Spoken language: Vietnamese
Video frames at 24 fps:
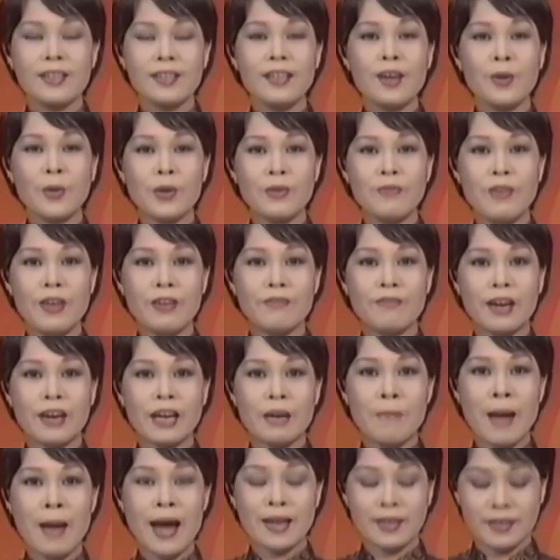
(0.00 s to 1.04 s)
Thưa quý vị và
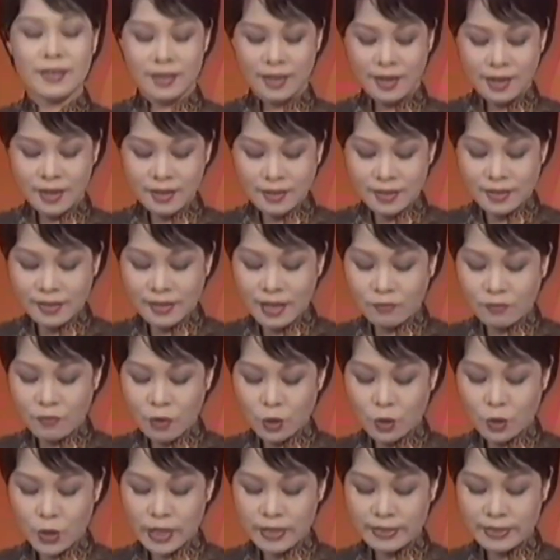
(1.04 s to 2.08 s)
các bạn, giờ
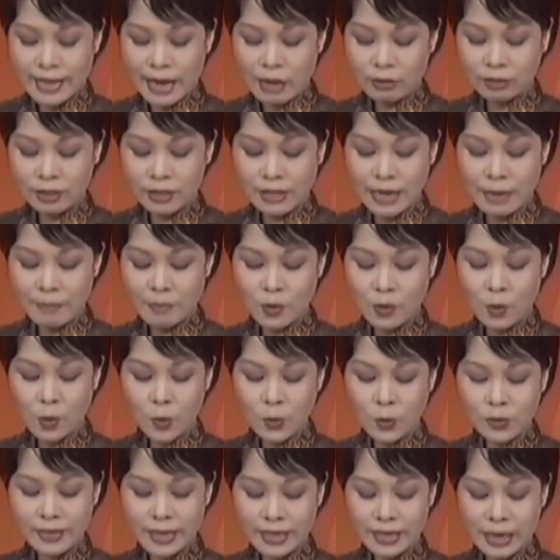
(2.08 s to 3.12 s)
phút chuyển giao từ năm
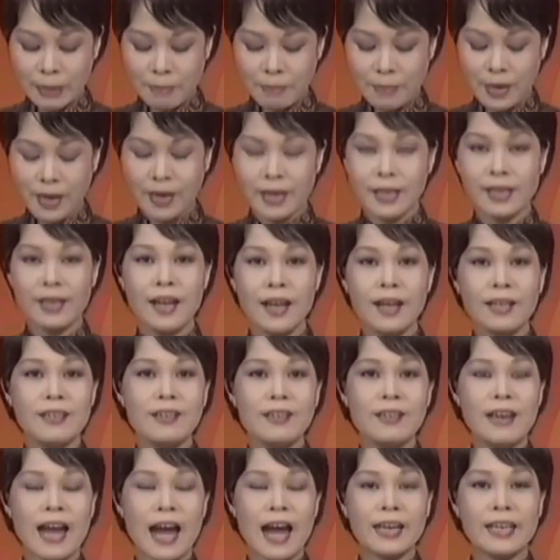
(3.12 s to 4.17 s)
cũ sang năm mới
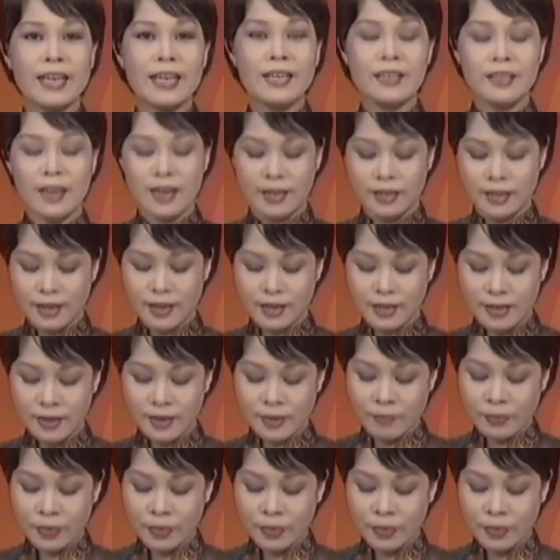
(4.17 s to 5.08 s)
như đã đến gần hơn.